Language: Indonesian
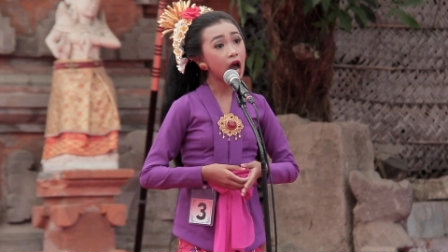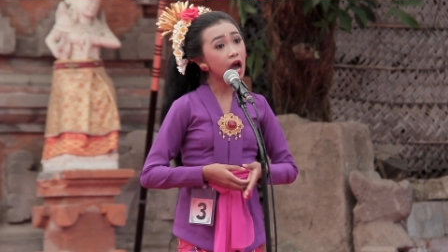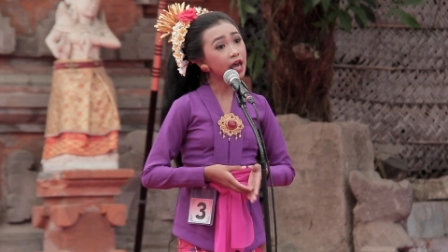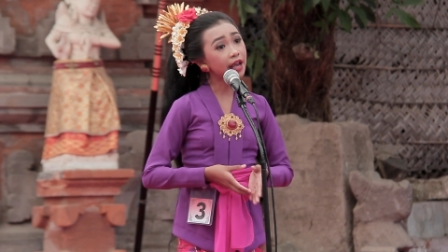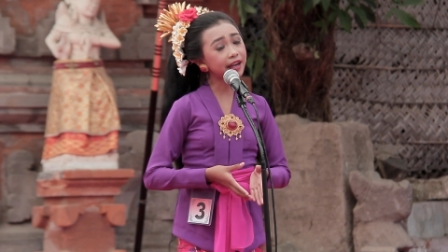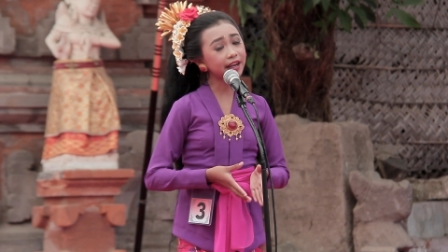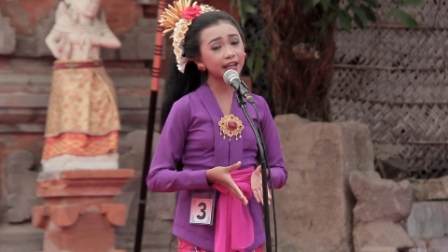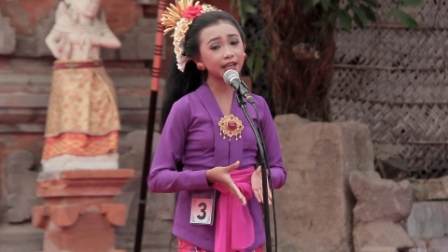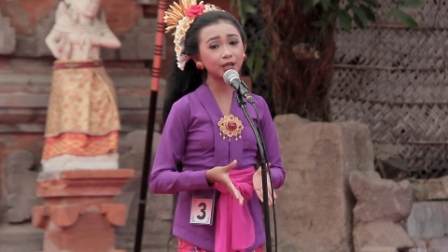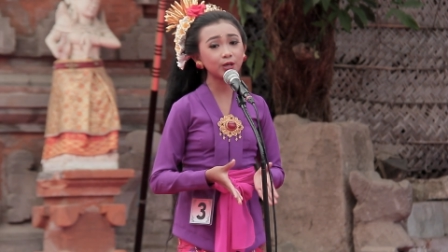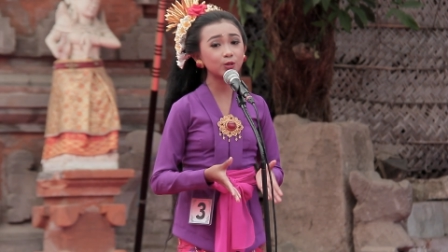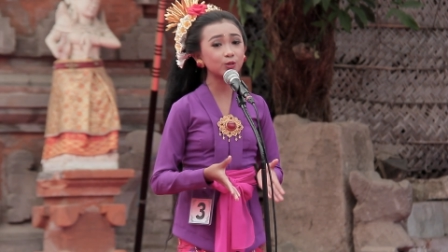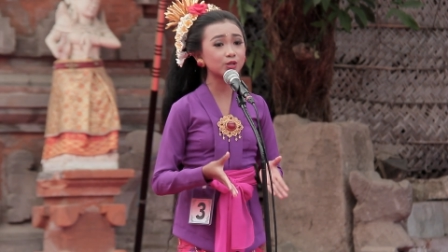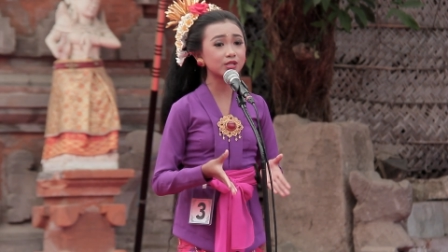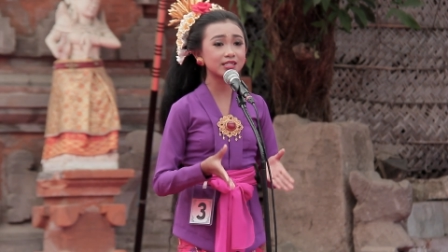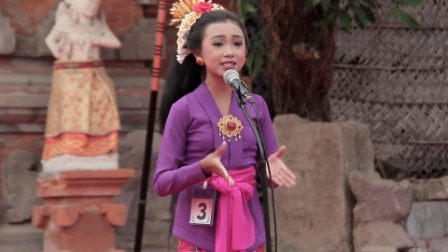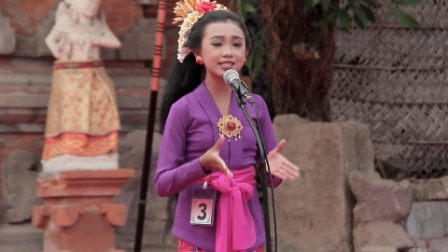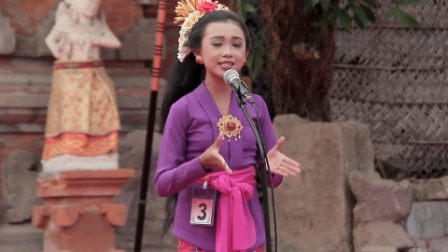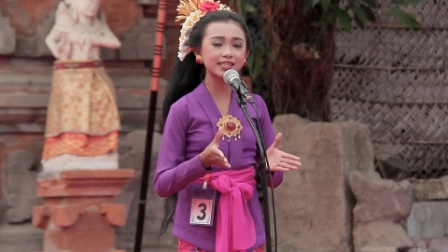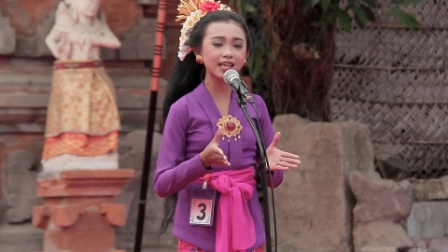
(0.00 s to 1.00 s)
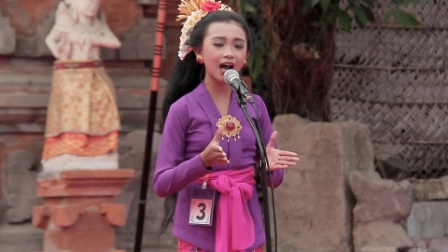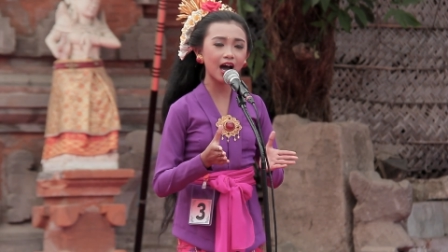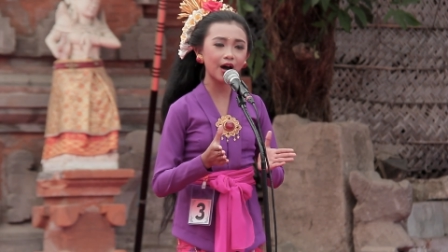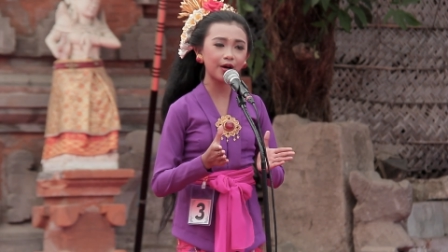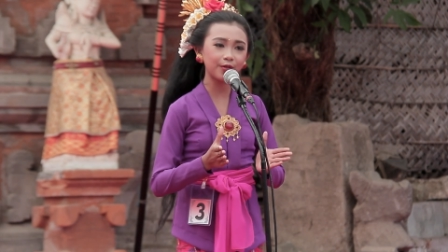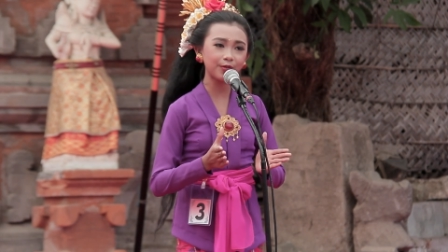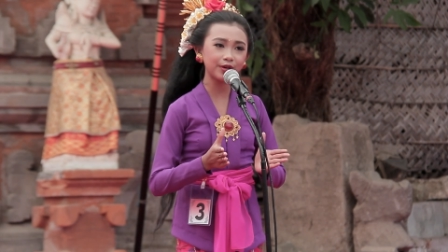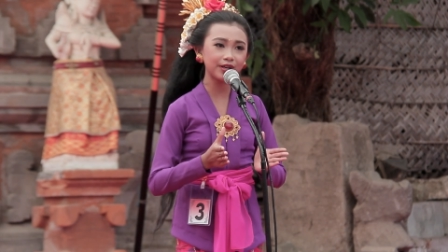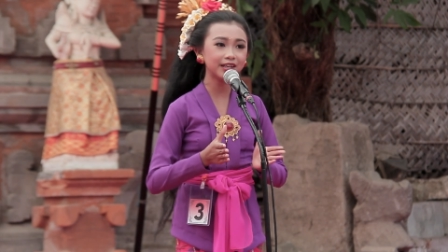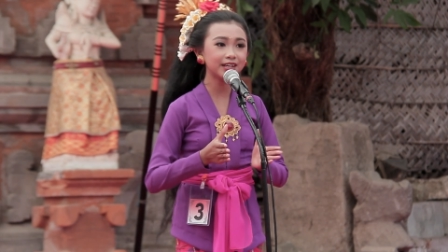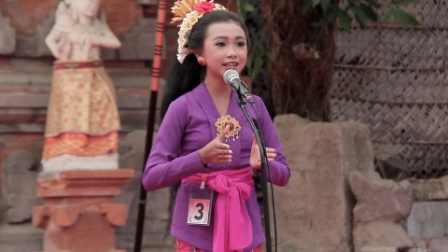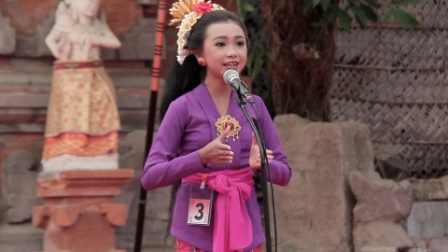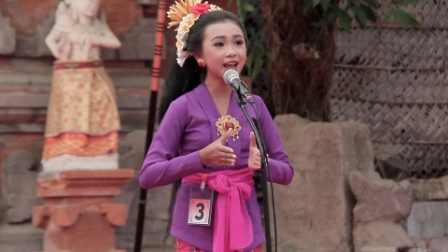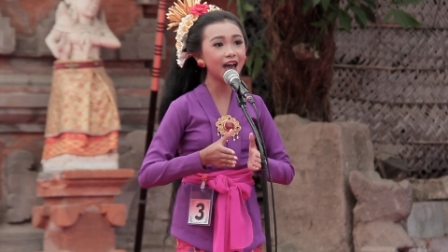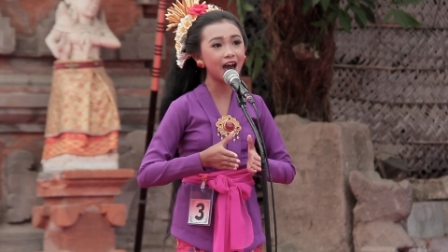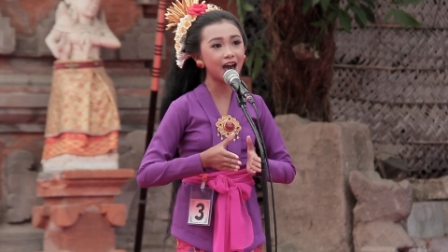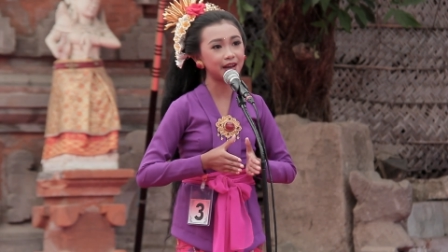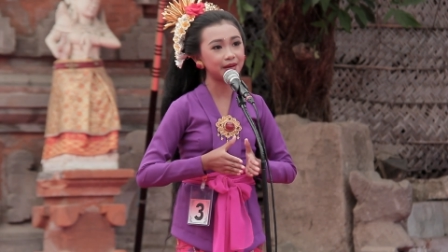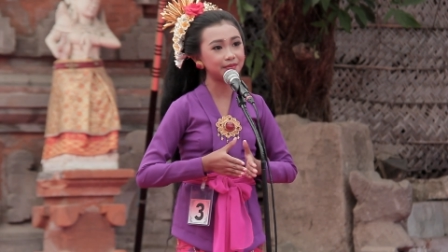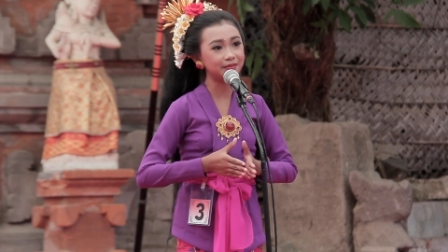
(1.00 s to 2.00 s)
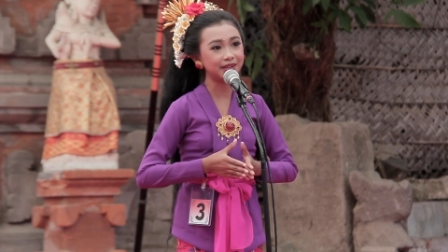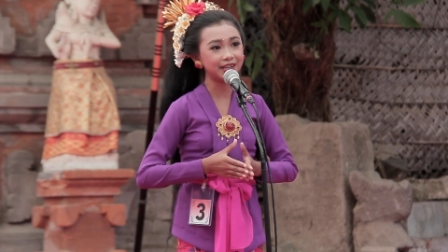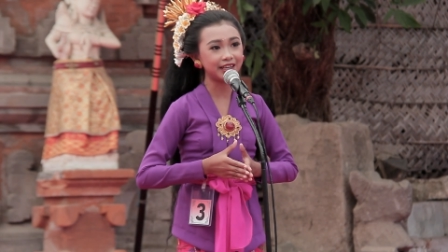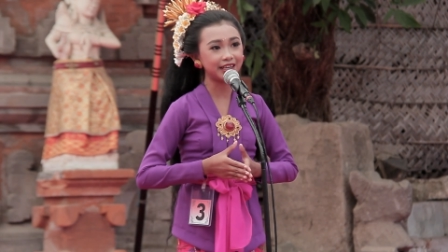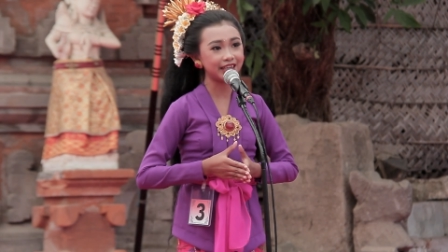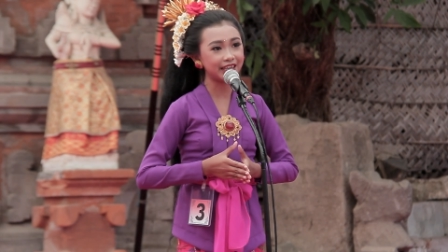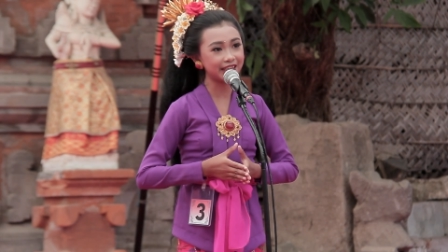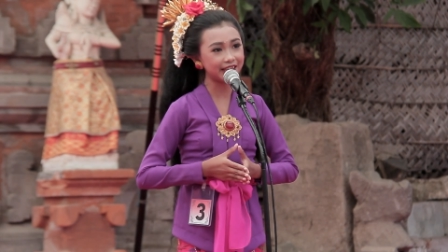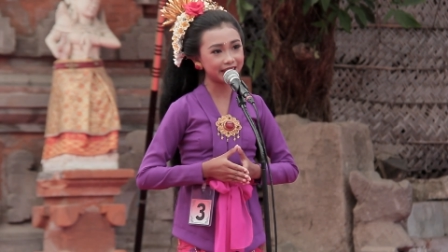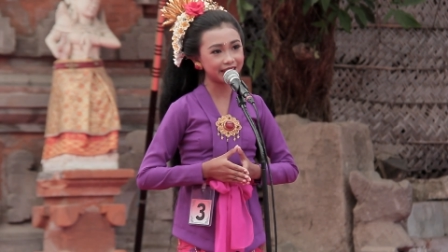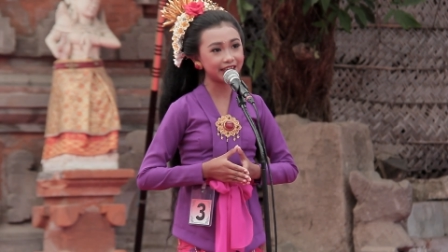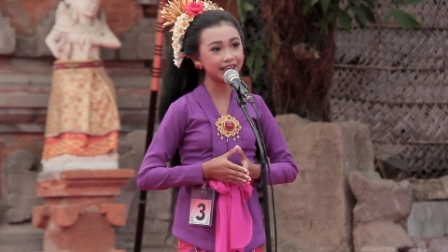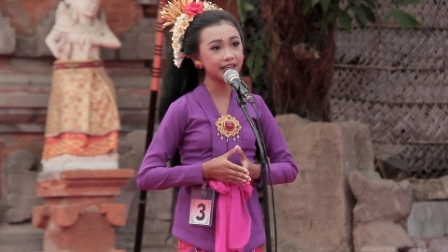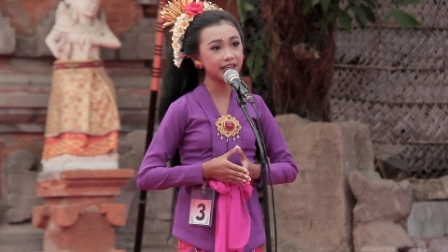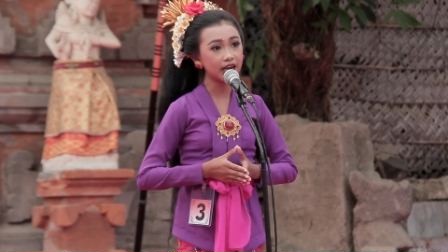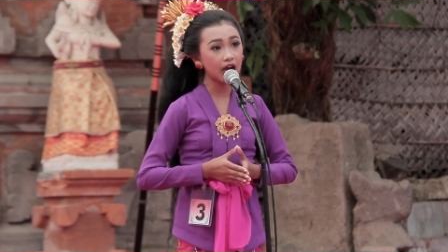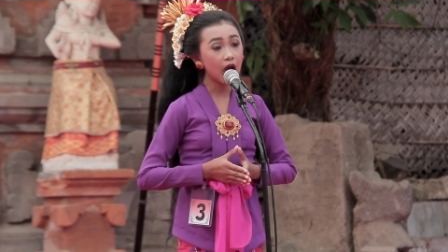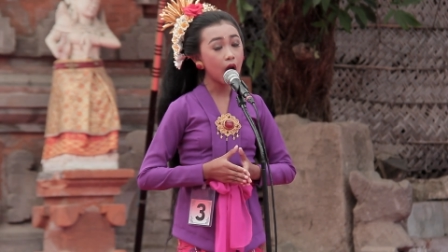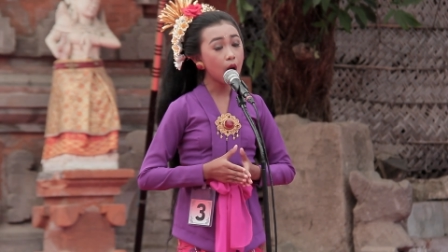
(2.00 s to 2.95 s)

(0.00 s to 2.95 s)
Ring Utsawa Dharma Gita